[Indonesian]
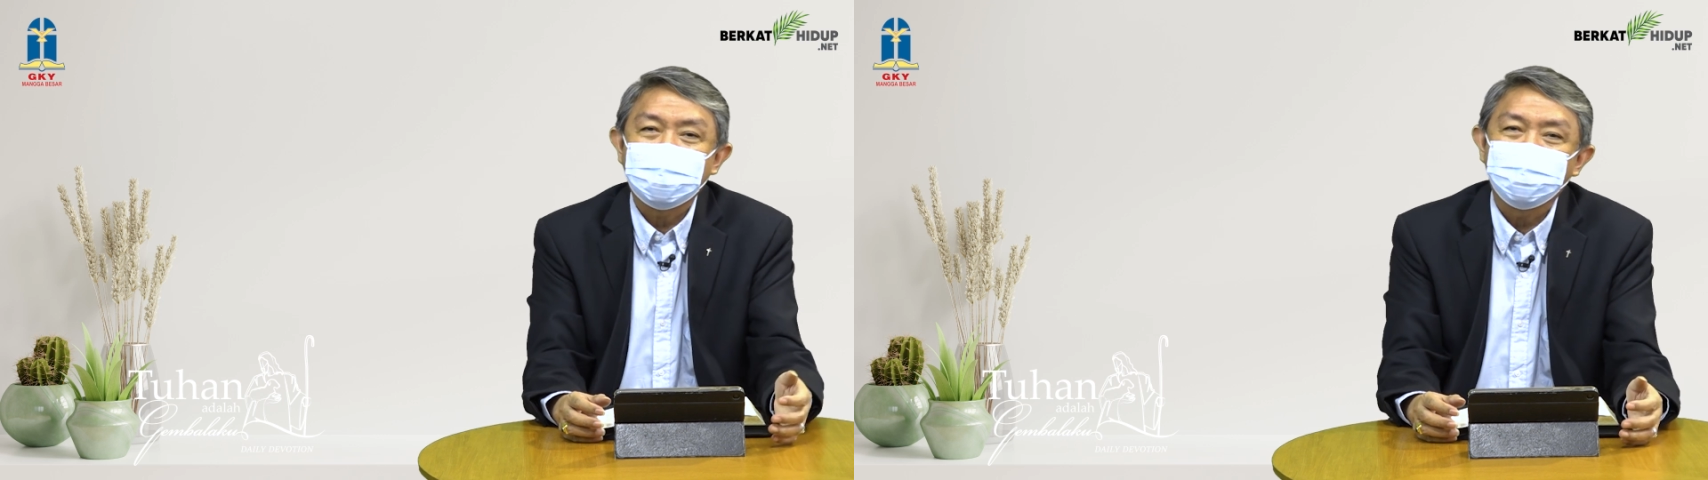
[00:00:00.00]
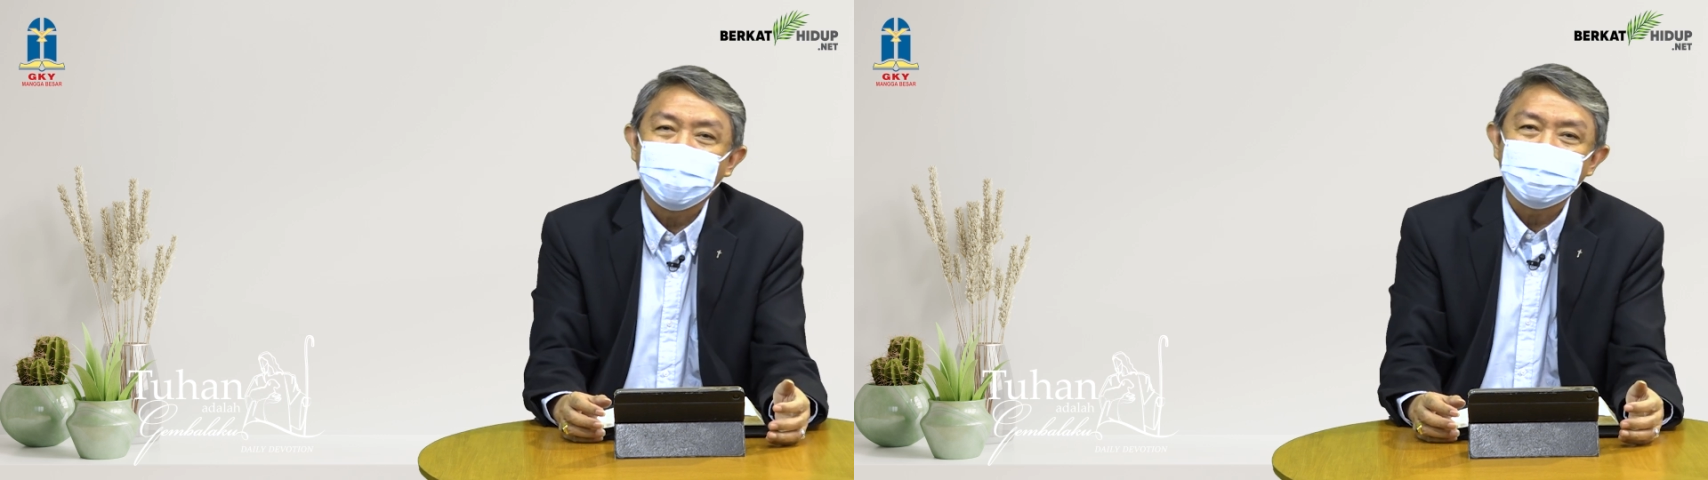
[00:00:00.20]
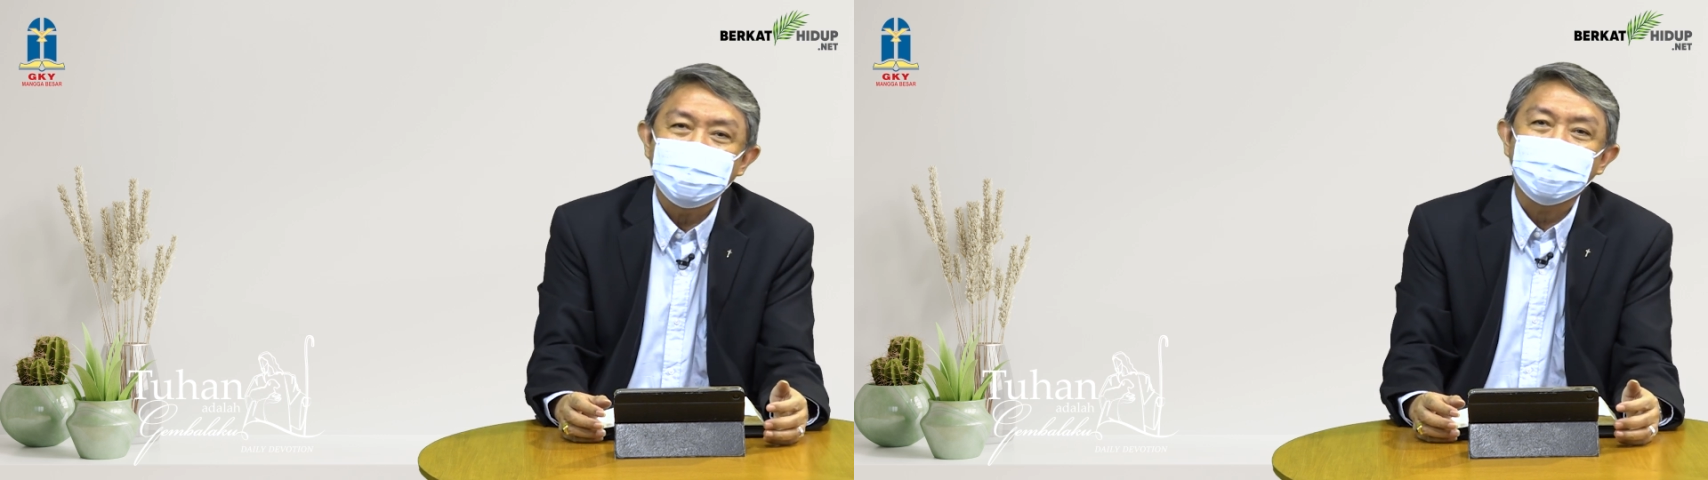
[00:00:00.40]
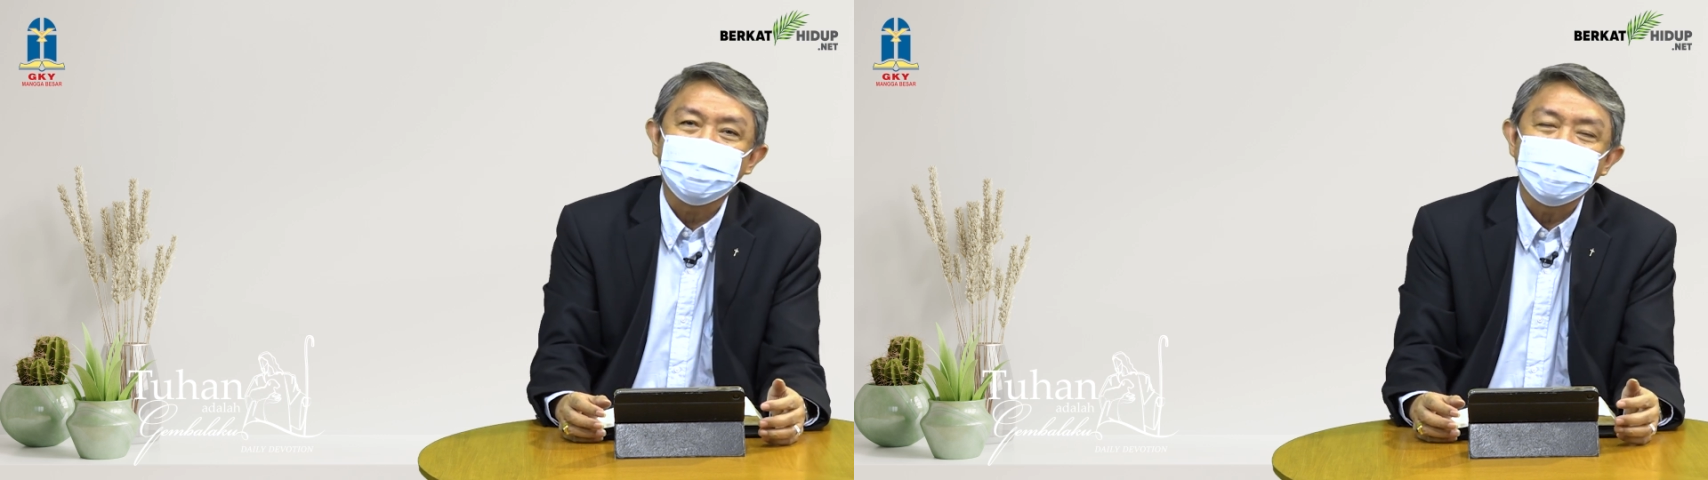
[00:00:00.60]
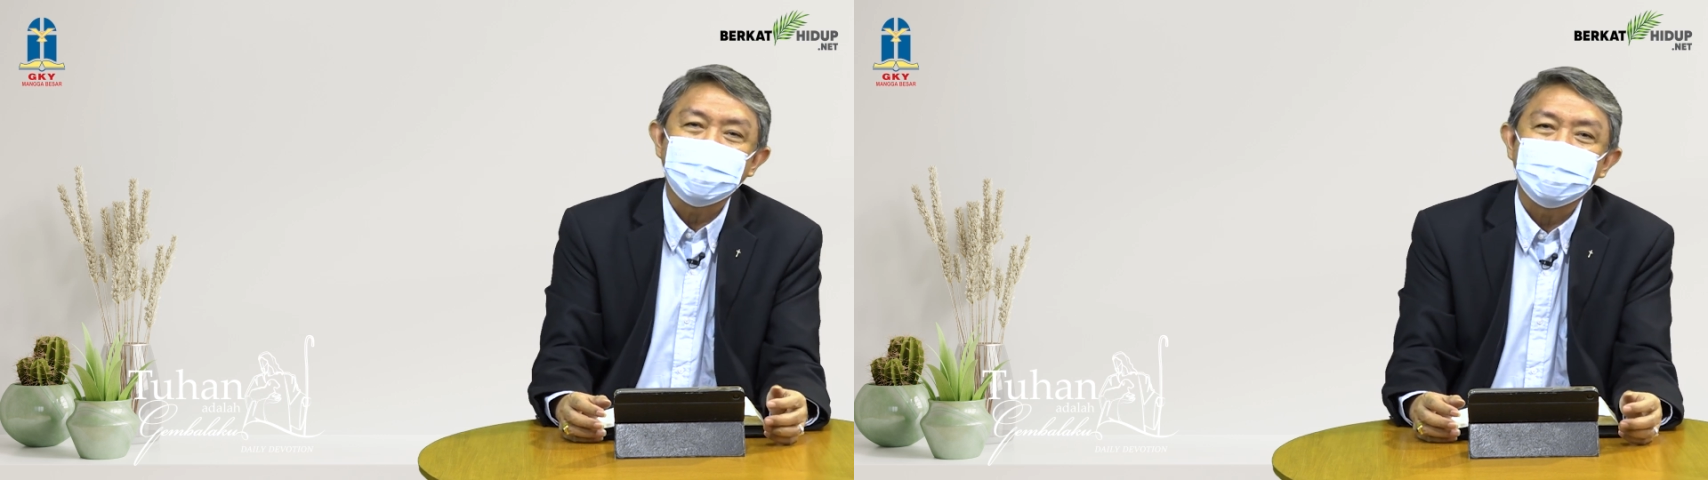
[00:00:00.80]
depan kita
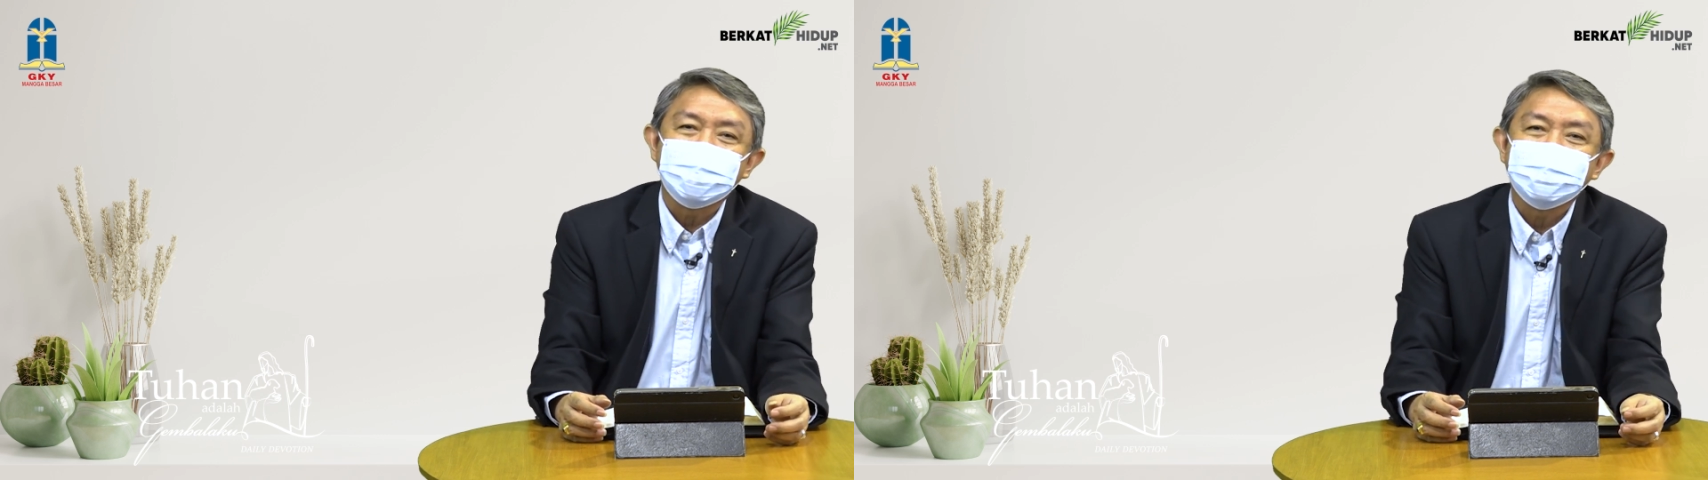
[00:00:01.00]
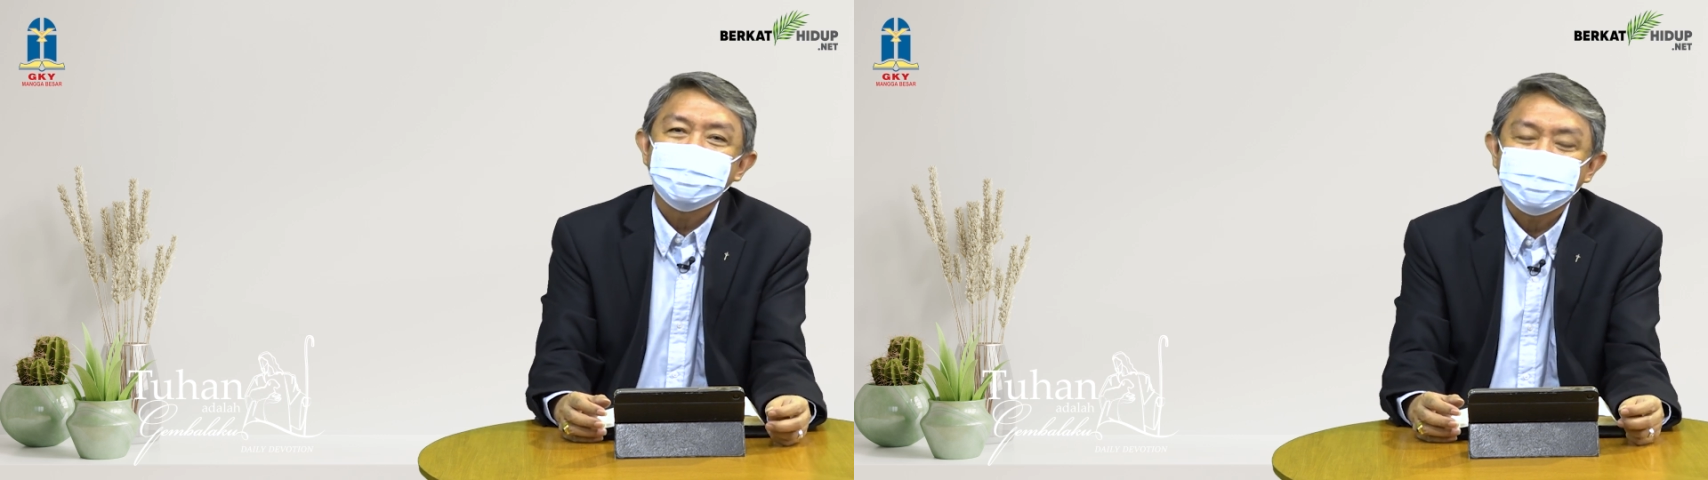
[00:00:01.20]
misalnya?